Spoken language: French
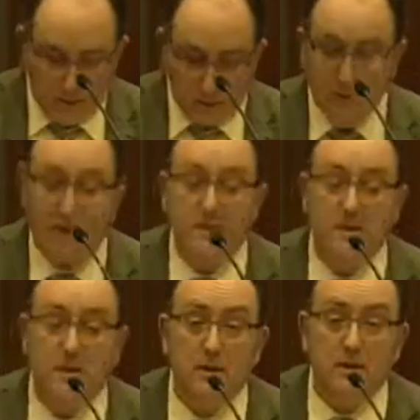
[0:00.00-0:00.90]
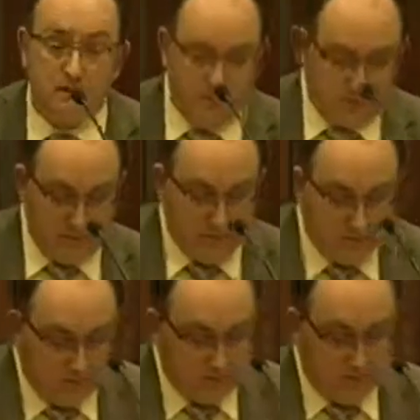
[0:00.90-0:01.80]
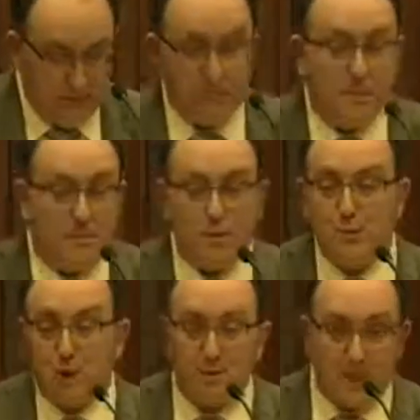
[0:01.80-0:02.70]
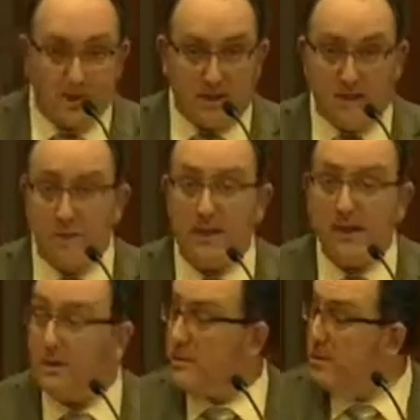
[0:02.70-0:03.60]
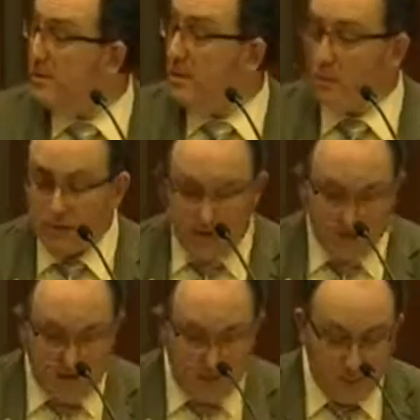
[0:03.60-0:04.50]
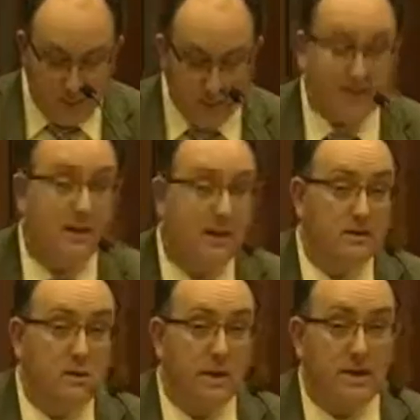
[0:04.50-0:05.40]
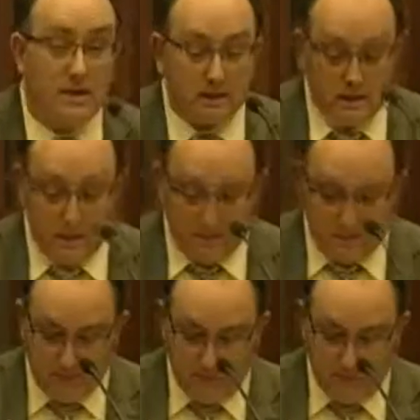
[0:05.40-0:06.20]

Un autre exemple, rapidement, je pourrais en présenter plein comme ça, mais un autre exemple, le musée Glenbow à Calgary,